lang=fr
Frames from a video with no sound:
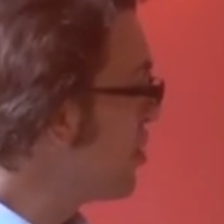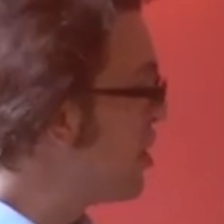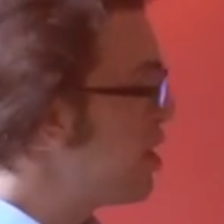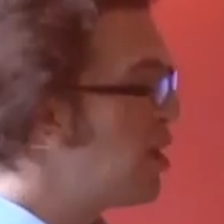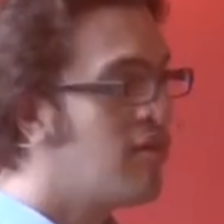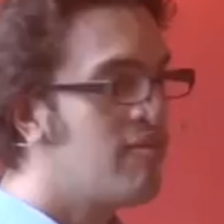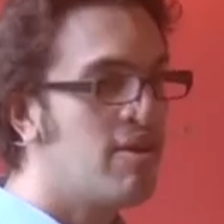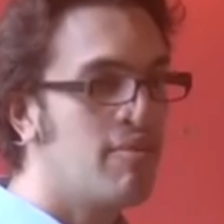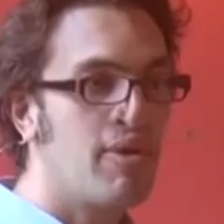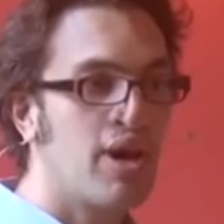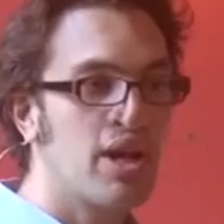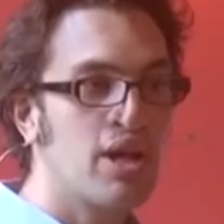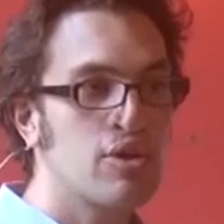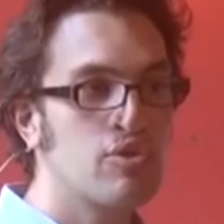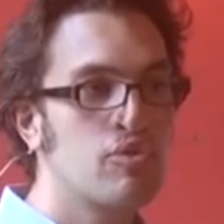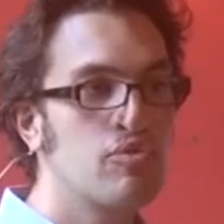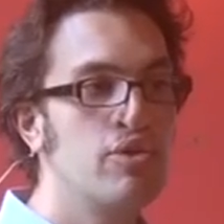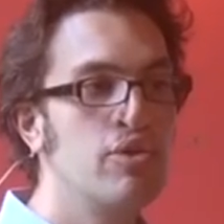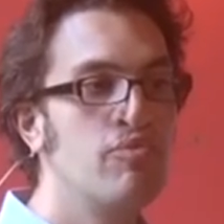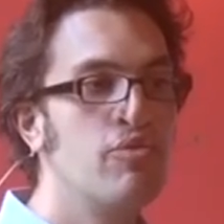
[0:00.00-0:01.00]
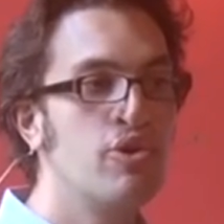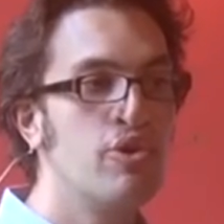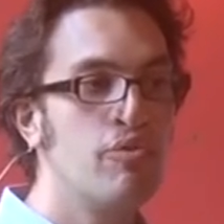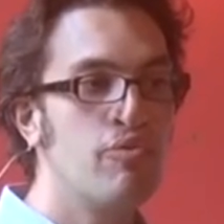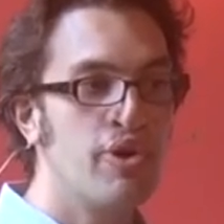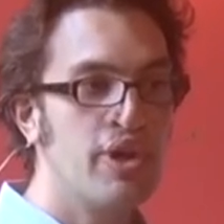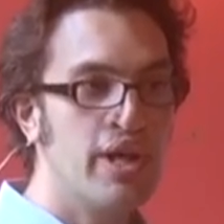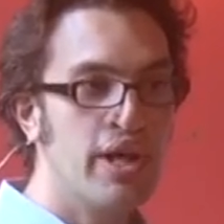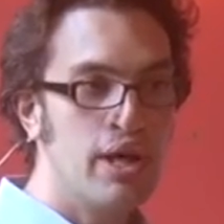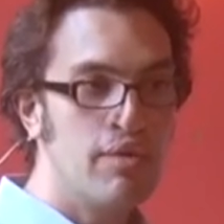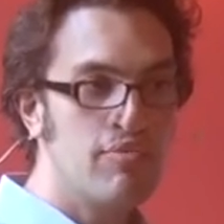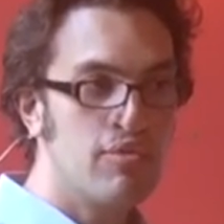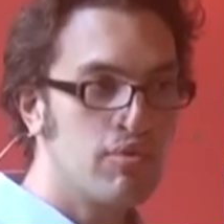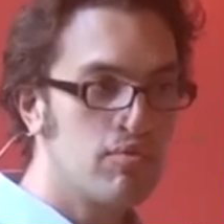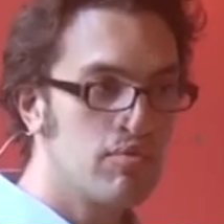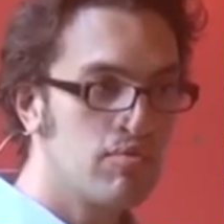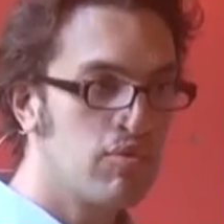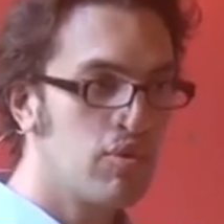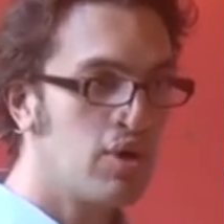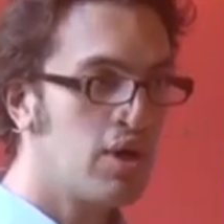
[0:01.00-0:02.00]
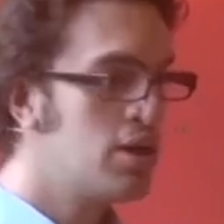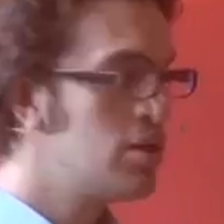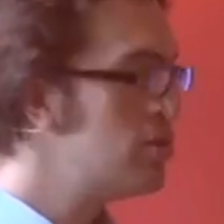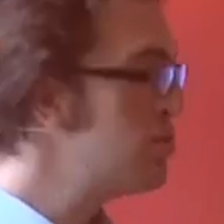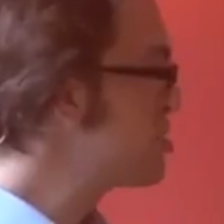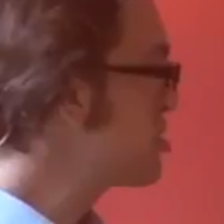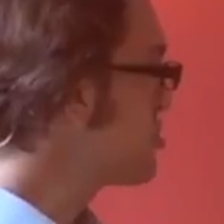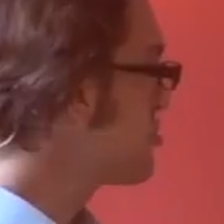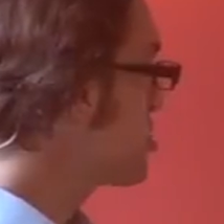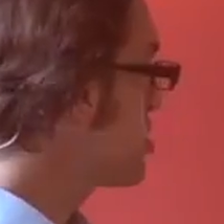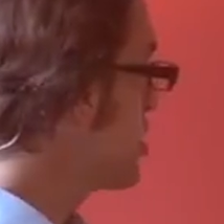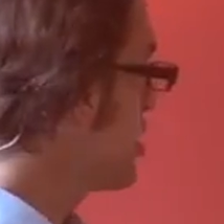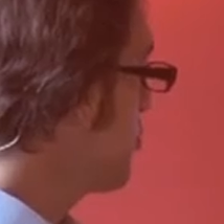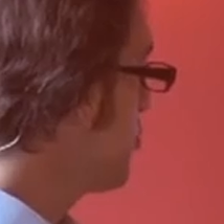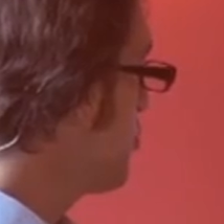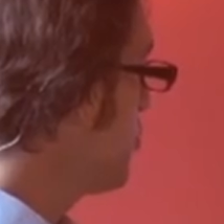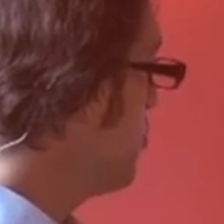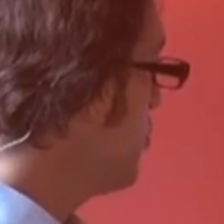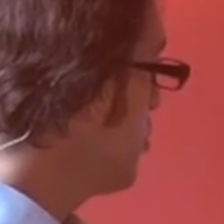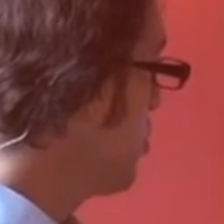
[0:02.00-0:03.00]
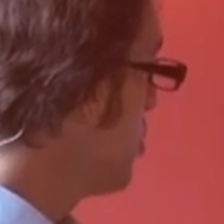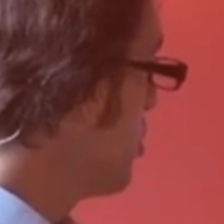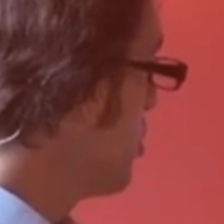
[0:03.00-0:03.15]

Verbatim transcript: Là, on va parler un tout petit peu d'OpenM, on pourra échanger là-dessus.